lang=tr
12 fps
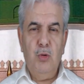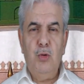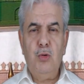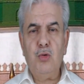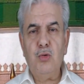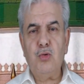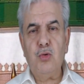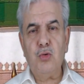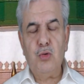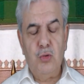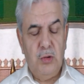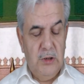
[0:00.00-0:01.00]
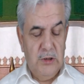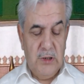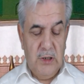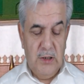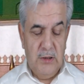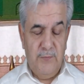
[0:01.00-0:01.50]
Bu üç hususun
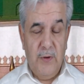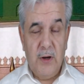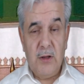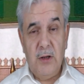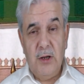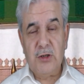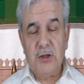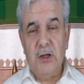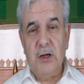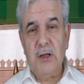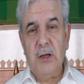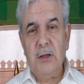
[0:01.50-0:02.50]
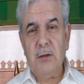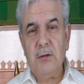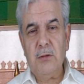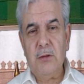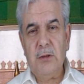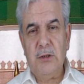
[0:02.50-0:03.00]
izahı farklı açılardan
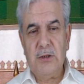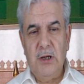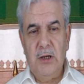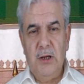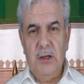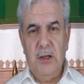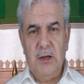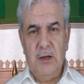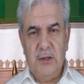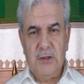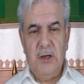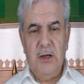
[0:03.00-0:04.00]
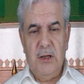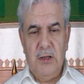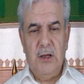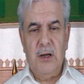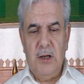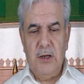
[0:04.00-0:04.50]
risaleleri
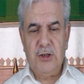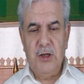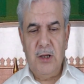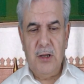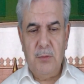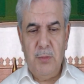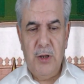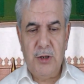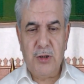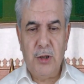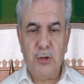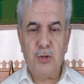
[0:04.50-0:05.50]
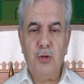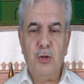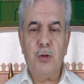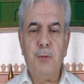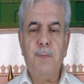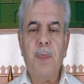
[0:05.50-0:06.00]
risalelerle şerh etmeye
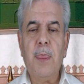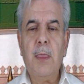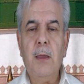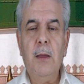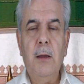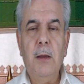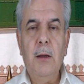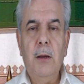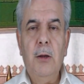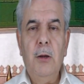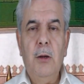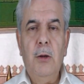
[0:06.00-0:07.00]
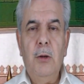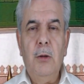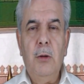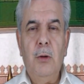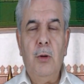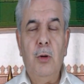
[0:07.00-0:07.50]
çalışıyorum.
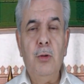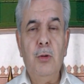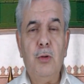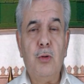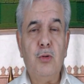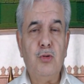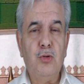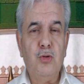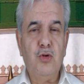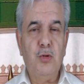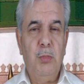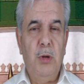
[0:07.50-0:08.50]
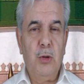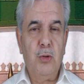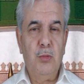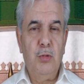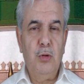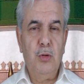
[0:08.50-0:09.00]
19.
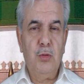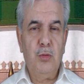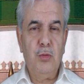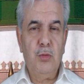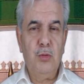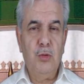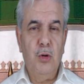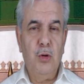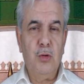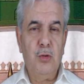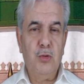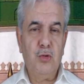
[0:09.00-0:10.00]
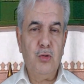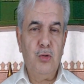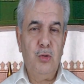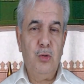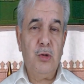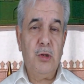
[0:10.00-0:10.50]
mektubun
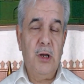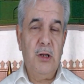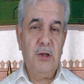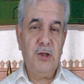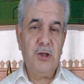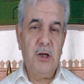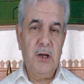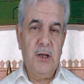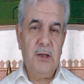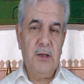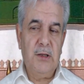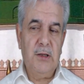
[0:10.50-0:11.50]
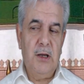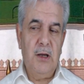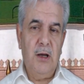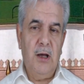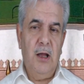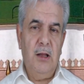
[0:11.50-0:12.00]
dördüncü nükteli işaretinde
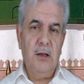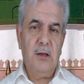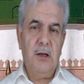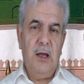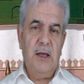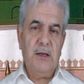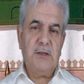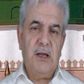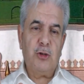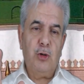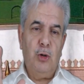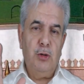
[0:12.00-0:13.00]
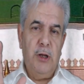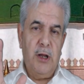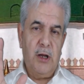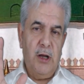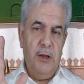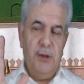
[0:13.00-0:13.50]
altı esas
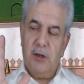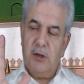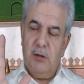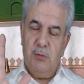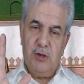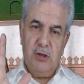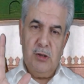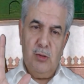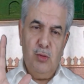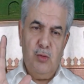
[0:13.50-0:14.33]
olarak anlatılmıştır.